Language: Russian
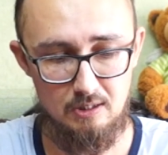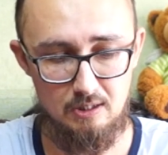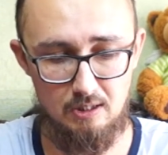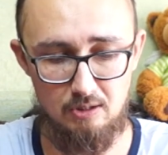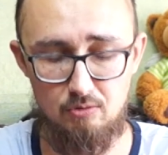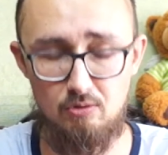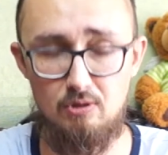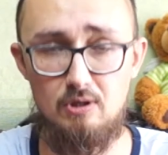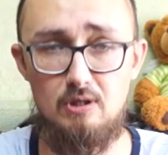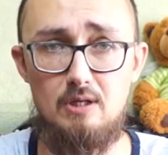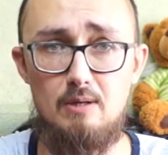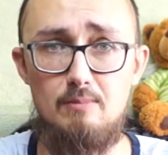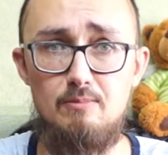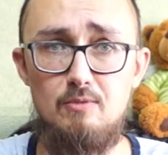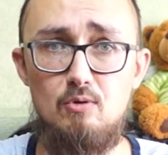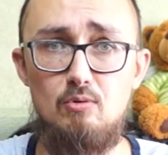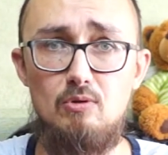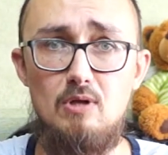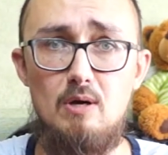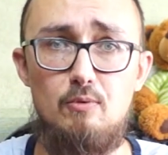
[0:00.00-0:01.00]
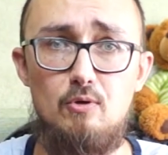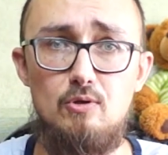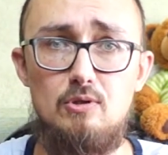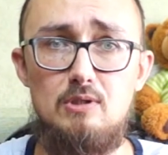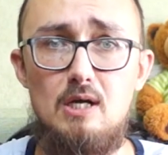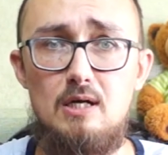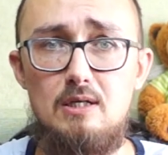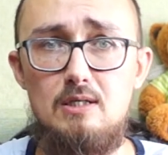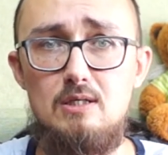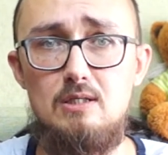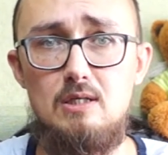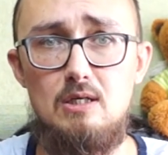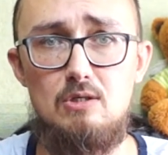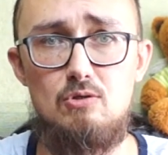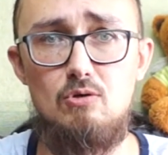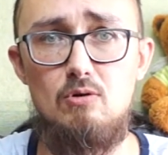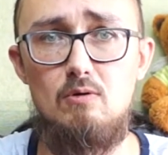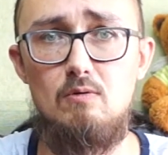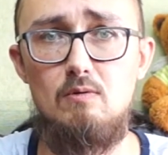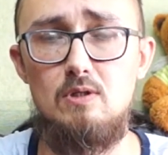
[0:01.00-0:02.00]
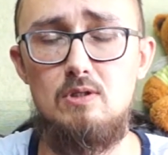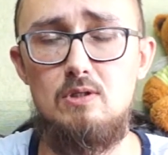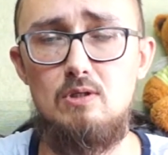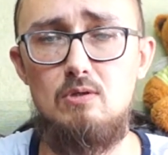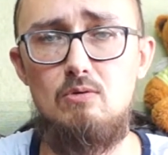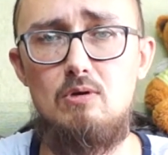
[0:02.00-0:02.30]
который там никуда просто так не засовывается.